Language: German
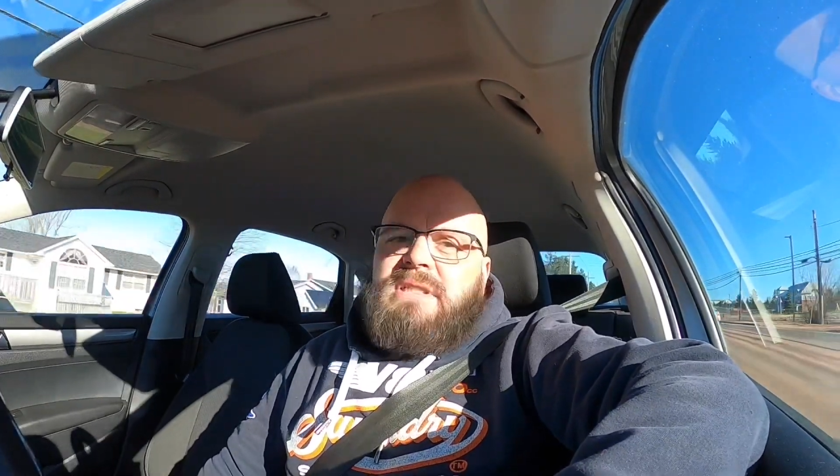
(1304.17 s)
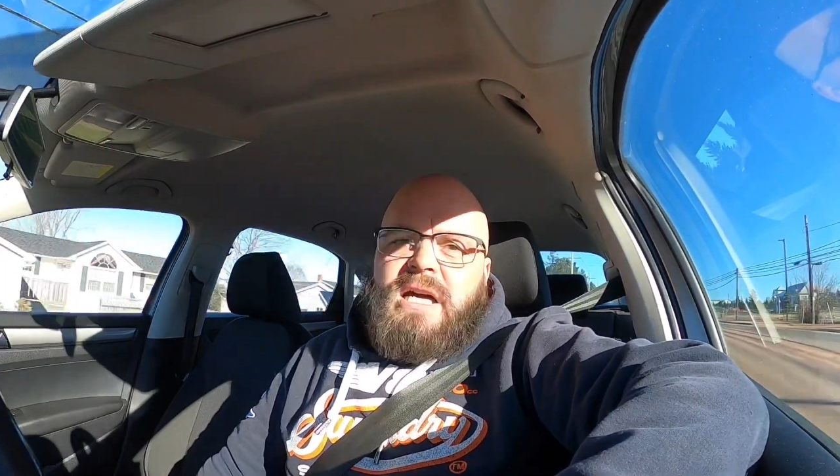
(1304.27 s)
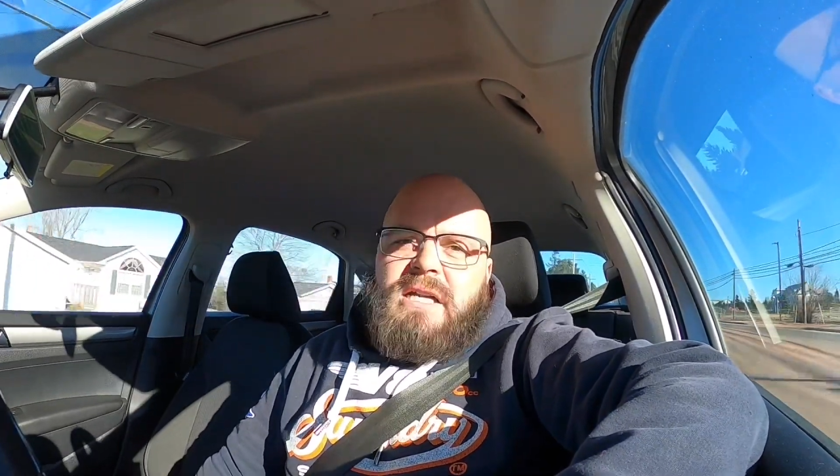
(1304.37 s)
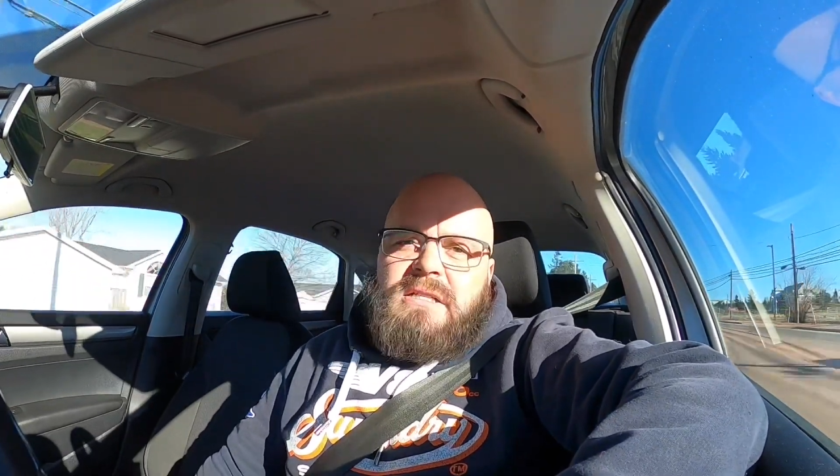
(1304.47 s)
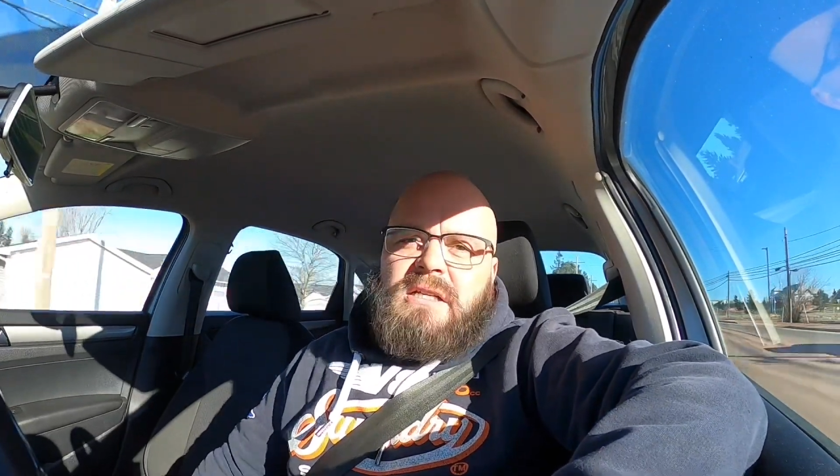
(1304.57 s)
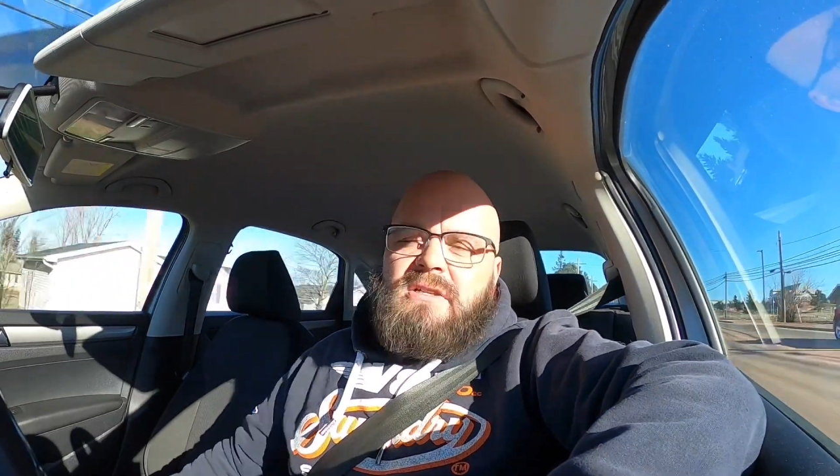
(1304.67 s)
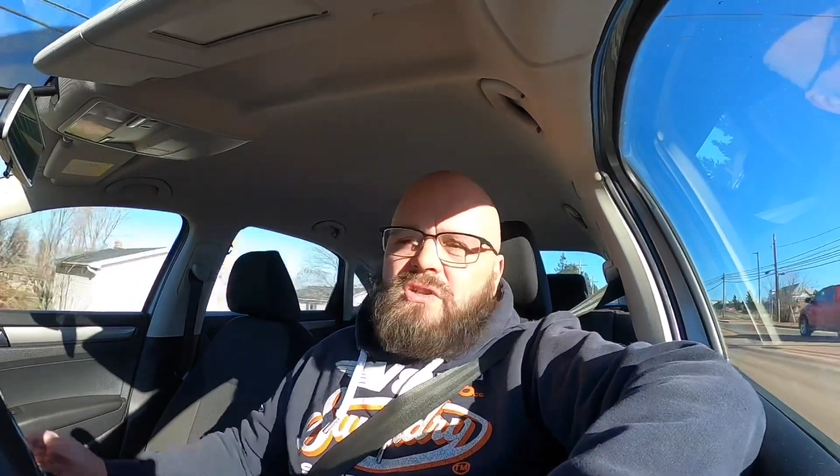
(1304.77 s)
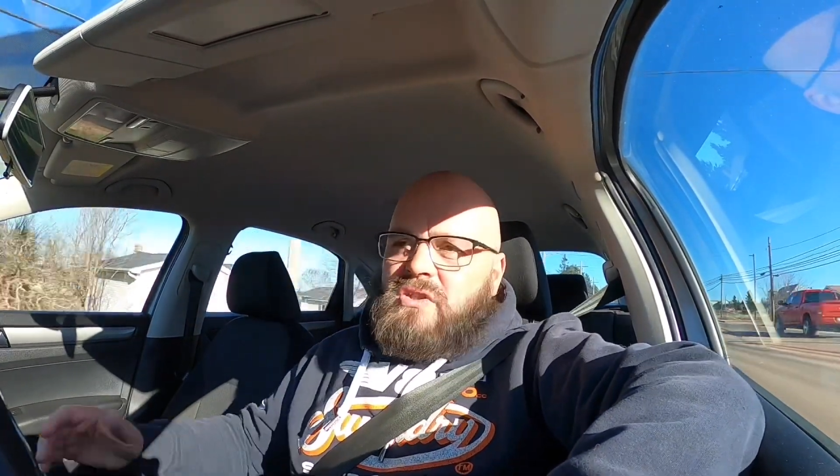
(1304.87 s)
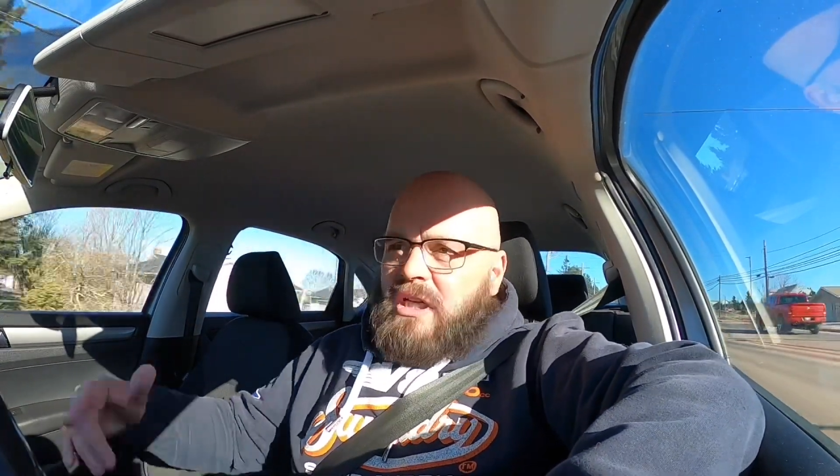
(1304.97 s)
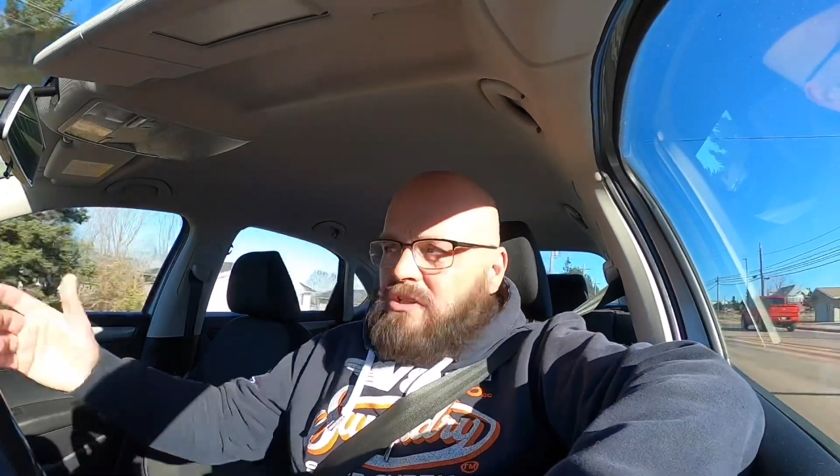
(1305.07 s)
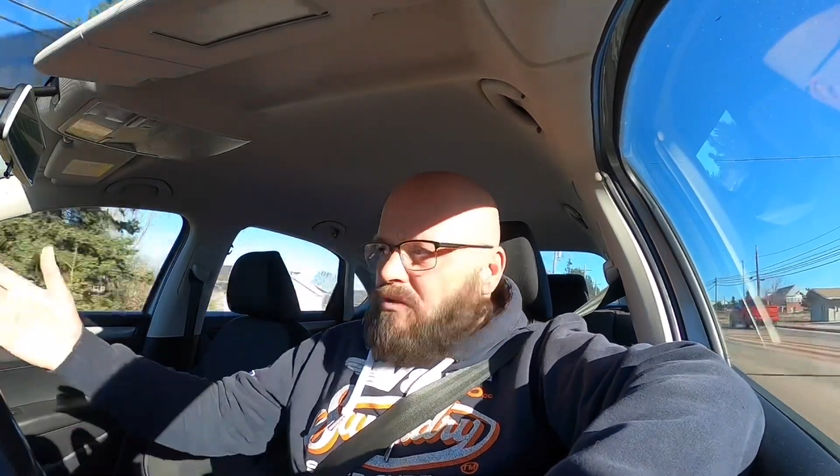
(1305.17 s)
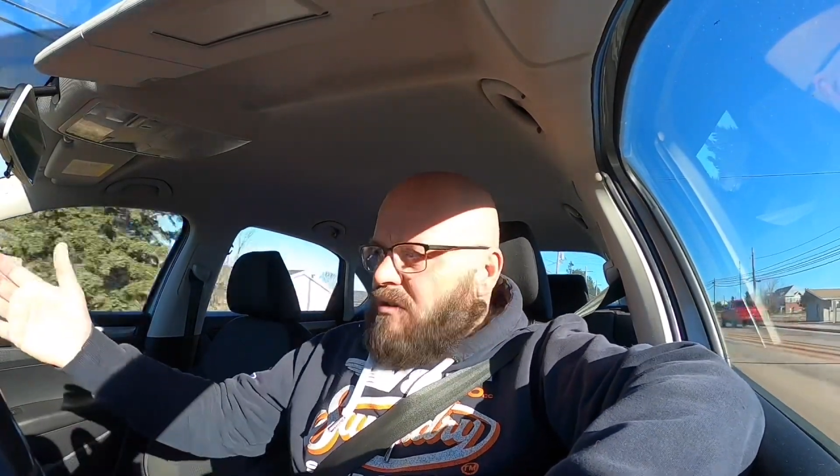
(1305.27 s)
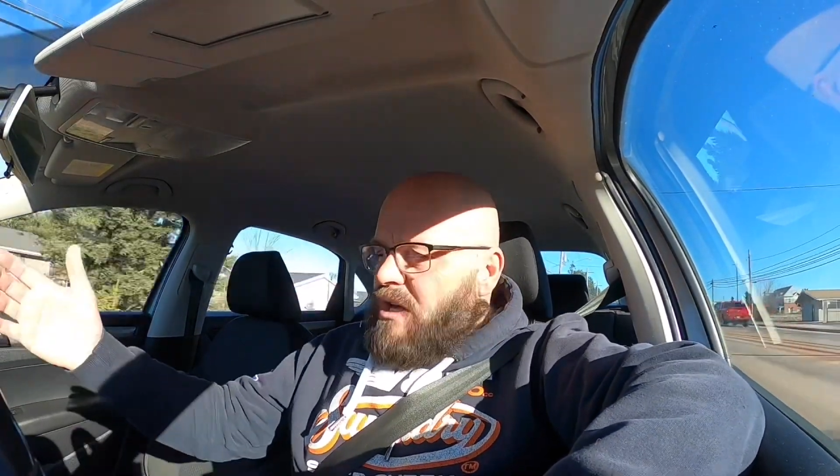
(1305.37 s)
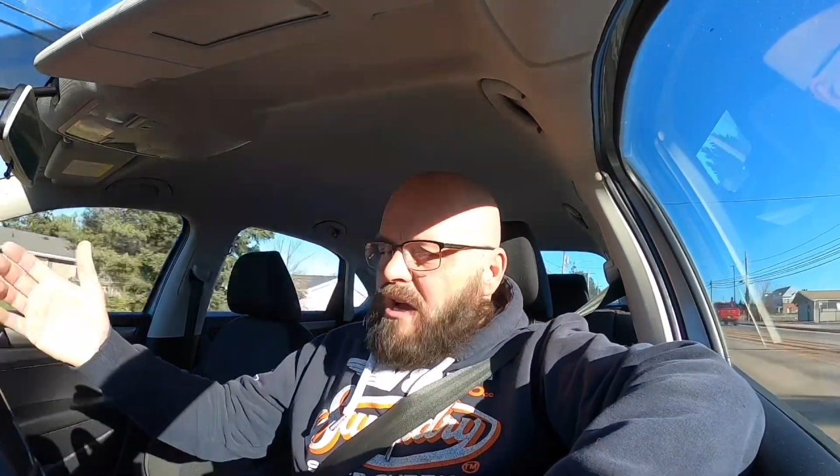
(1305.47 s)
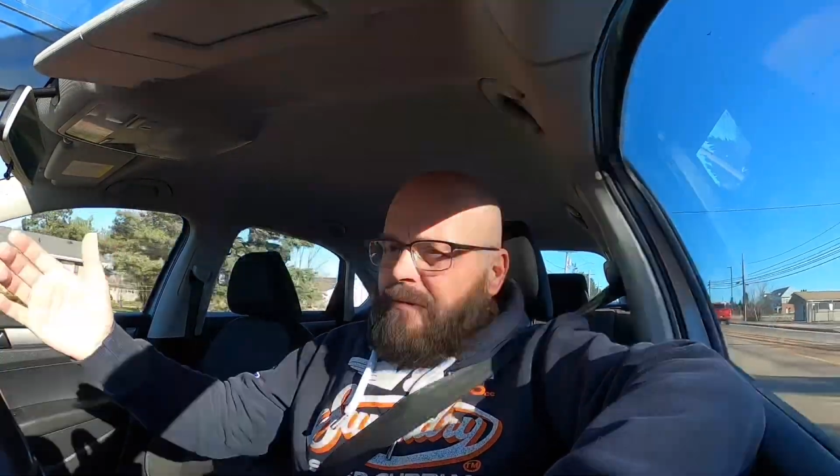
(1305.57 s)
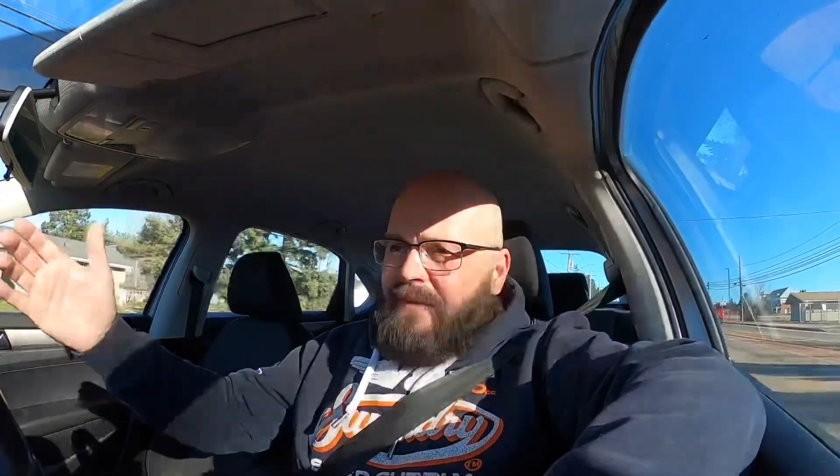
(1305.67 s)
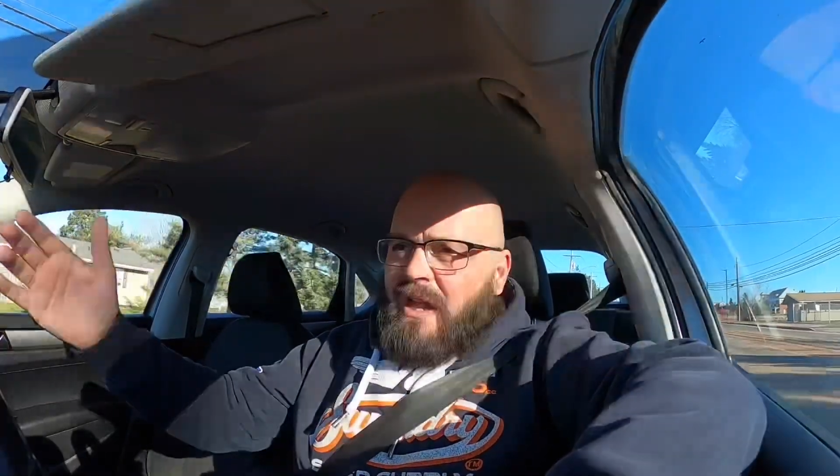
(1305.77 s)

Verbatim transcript: der hatte dann so einen Karton da